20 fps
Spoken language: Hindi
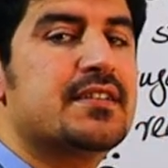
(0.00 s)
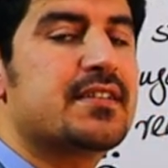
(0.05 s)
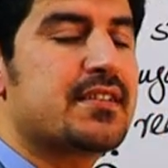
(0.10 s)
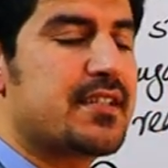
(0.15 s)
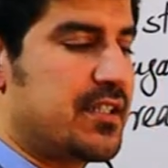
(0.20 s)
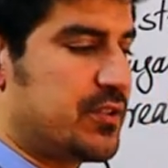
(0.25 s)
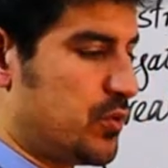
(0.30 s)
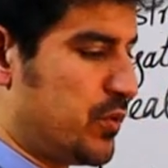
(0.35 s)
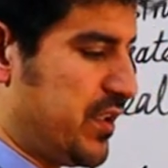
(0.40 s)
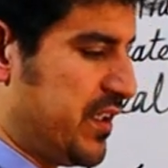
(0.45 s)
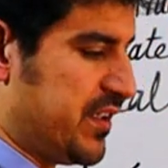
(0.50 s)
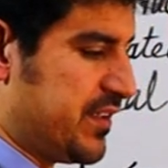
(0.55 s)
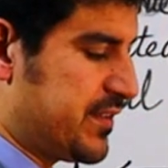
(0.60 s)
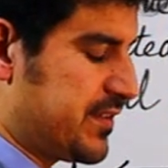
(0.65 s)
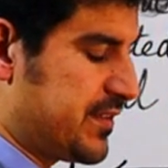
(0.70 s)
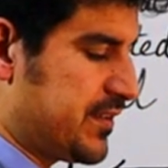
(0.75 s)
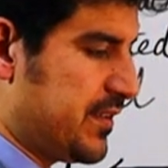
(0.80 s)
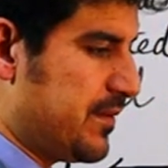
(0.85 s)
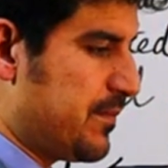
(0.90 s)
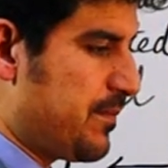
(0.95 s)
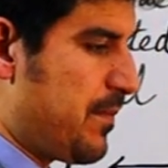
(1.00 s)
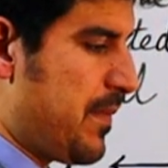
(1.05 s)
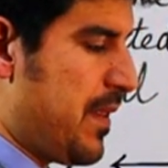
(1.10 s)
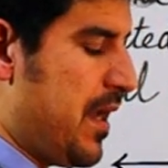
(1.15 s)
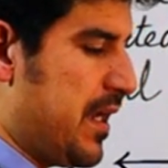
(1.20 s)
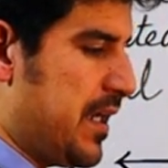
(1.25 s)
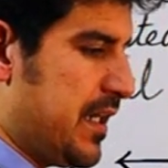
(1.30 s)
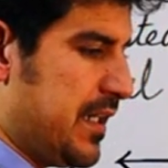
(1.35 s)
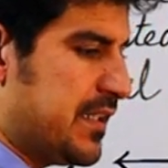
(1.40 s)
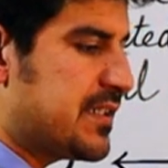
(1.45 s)
इज़ रेजोनेंस
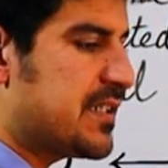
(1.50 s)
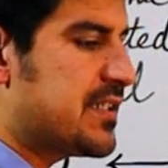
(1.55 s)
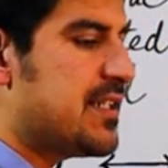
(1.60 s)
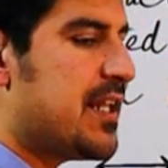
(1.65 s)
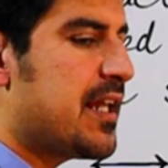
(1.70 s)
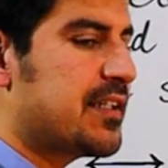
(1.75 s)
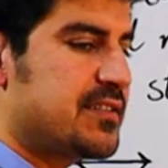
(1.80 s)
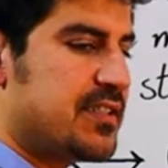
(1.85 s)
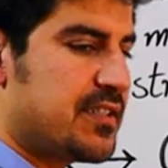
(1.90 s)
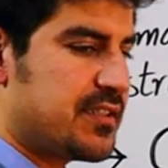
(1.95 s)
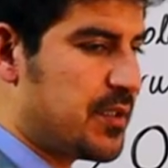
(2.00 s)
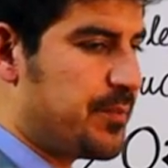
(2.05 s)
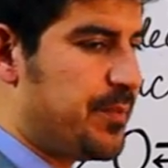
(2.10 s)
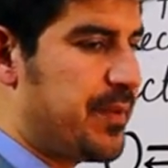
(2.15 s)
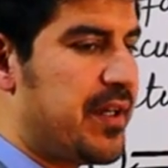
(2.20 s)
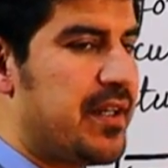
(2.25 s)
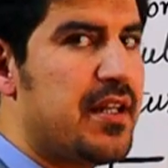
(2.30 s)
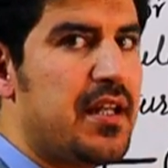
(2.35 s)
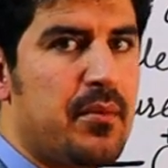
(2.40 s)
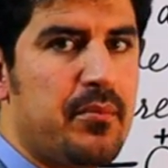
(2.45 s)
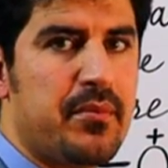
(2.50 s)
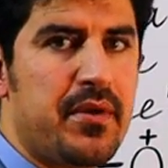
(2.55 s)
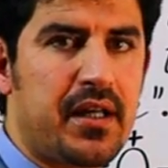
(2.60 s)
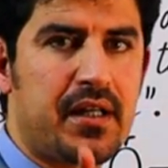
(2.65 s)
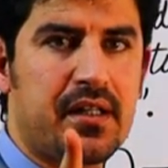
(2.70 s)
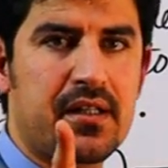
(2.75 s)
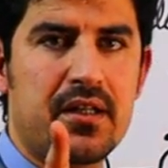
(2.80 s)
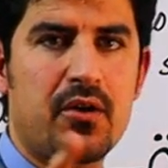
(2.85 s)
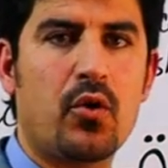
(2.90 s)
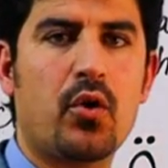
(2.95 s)
इस लेक्चर से पहले हम
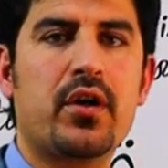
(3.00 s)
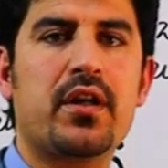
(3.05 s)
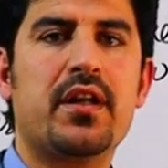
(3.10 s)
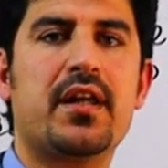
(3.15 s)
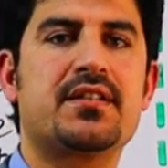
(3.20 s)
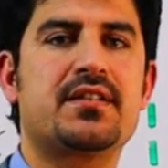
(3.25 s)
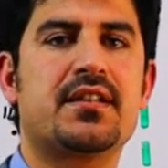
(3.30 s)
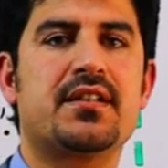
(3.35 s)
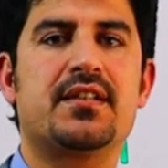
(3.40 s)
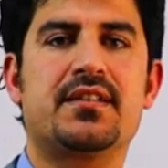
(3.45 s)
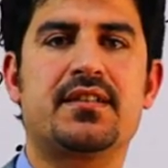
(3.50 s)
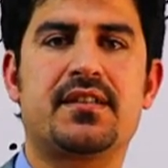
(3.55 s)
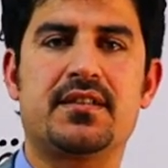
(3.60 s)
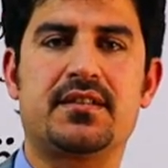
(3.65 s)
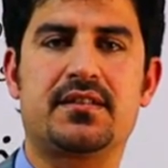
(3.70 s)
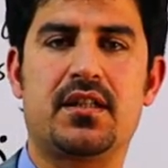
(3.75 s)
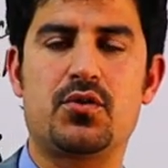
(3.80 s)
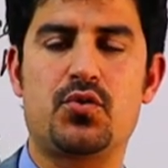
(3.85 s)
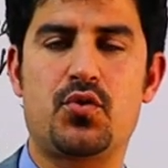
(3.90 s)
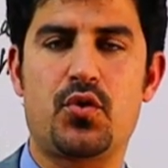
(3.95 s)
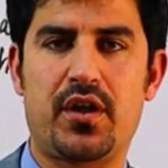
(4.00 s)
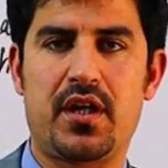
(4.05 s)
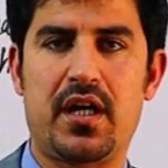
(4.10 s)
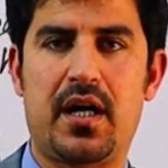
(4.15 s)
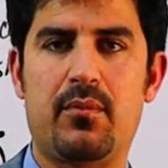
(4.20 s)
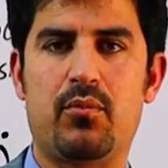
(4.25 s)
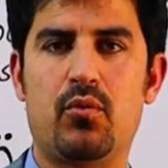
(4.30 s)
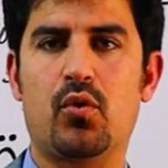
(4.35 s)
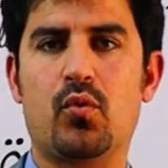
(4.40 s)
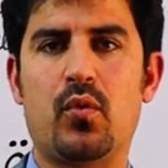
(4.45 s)
एक और लेक्चर डिस्कस कर चुके
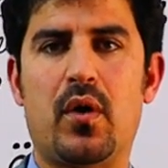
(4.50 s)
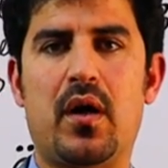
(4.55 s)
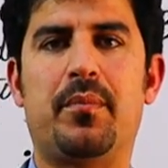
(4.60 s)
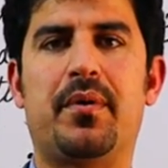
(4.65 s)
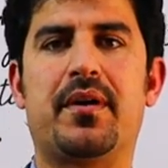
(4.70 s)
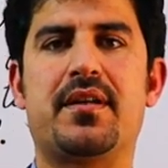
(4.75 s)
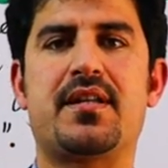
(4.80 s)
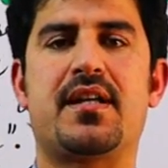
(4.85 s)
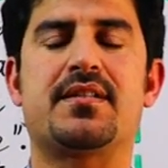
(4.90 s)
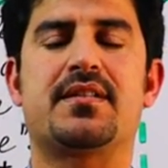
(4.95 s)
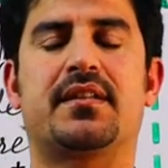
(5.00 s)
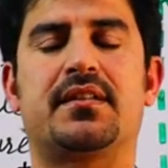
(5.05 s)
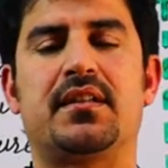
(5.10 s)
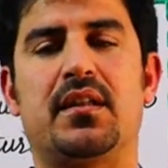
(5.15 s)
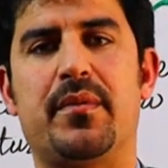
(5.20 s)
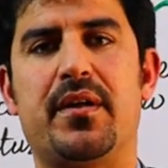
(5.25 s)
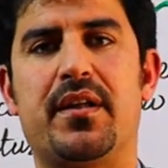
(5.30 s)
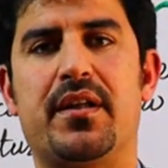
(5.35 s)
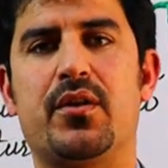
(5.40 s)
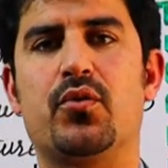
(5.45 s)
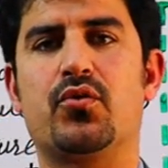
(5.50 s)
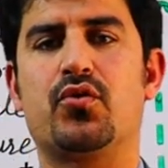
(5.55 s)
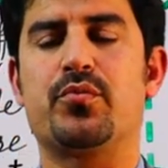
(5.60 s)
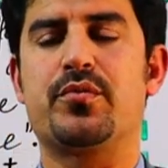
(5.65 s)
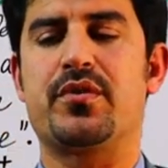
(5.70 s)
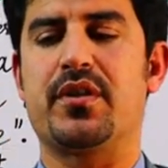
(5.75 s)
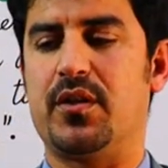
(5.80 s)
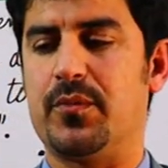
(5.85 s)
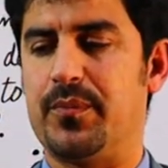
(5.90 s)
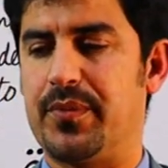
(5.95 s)
हैं आप लोग वहाँ पर जा सकते हैं मेरे
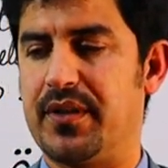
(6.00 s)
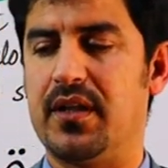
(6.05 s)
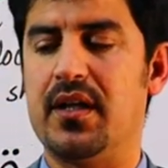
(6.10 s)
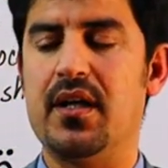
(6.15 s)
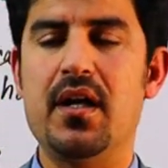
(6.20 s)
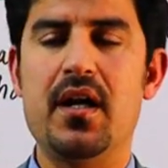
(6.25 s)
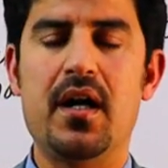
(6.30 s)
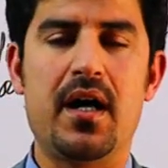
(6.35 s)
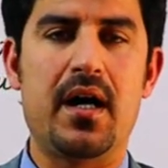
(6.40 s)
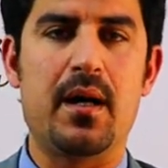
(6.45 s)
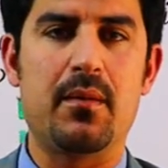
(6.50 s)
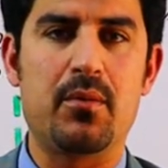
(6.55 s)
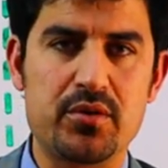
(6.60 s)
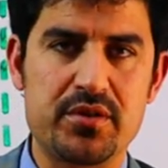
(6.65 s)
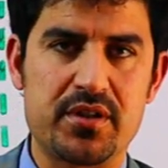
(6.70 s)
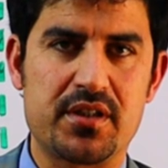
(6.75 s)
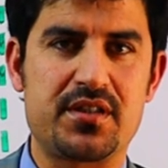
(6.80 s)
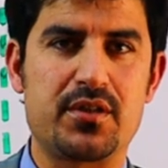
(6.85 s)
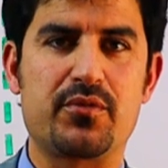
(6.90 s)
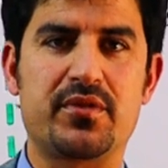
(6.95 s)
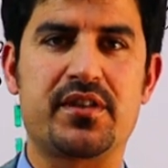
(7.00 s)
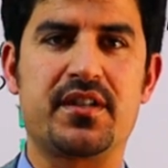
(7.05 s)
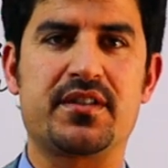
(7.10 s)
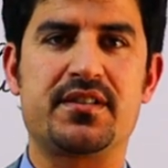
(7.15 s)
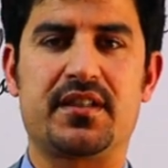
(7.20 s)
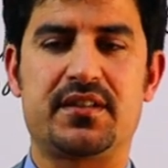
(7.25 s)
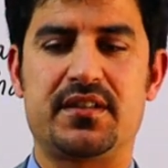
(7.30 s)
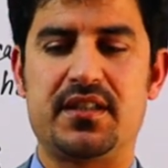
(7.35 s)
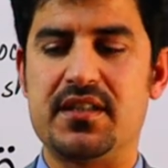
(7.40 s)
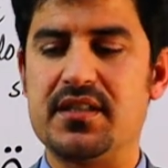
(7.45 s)
यूट्यूब चैनल पर आप लोग सर्च आउट कर
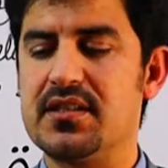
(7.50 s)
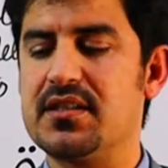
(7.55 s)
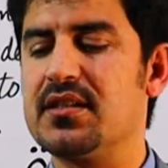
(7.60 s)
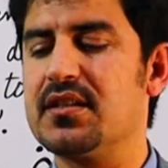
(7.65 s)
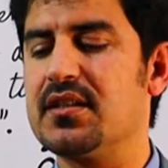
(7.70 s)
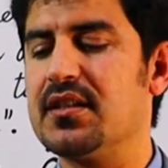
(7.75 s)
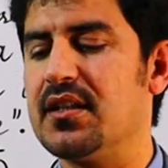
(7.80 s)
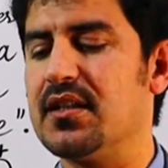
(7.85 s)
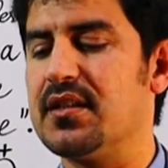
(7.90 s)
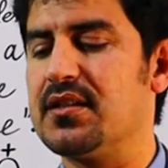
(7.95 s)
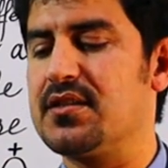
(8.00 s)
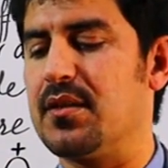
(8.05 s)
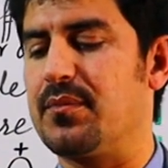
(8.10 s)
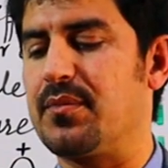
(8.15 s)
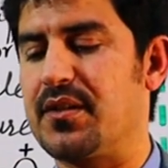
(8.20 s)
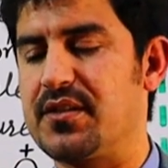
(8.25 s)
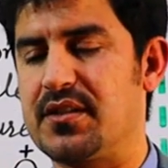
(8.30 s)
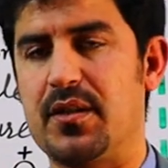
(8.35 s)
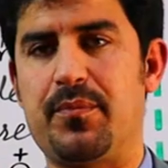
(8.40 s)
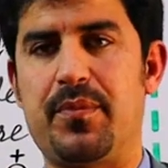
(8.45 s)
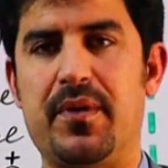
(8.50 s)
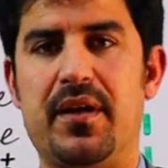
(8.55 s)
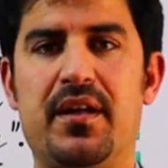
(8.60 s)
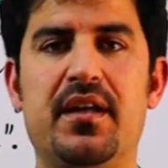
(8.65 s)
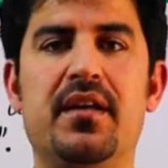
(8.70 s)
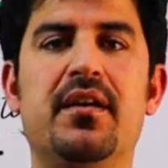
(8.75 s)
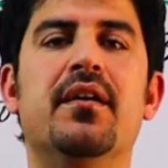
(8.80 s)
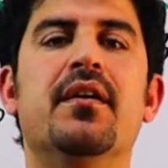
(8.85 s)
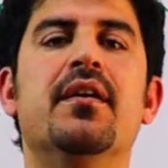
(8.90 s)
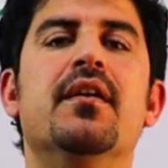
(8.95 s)
सकते हैं इस, चैप्टर से
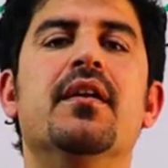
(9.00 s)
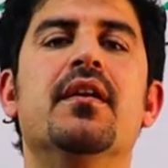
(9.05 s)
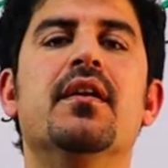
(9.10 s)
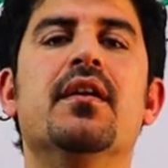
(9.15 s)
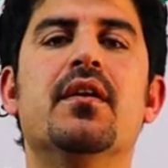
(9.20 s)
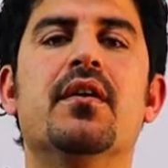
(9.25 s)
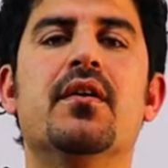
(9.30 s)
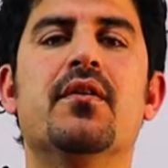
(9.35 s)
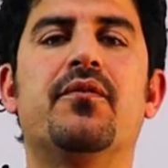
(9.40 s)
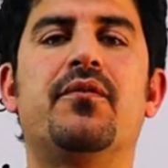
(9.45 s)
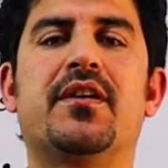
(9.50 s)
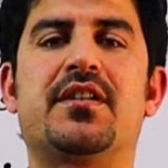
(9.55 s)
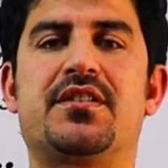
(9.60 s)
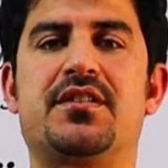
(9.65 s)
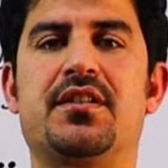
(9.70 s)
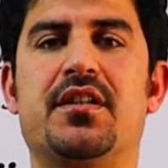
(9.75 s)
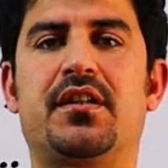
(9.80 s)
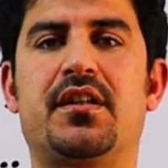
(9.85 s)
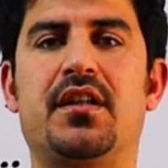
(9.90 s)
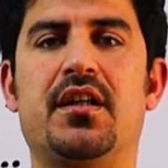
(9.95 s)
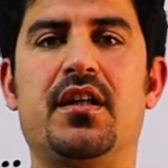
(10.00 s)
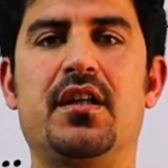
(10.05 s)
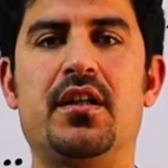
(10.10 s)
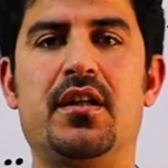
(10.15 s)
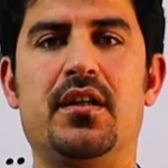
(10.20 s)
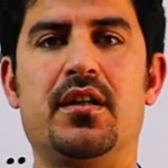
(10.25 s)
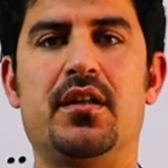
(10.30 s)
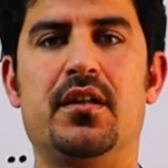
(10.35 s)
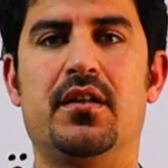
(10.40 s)
पहले फर्स्ट ईयर के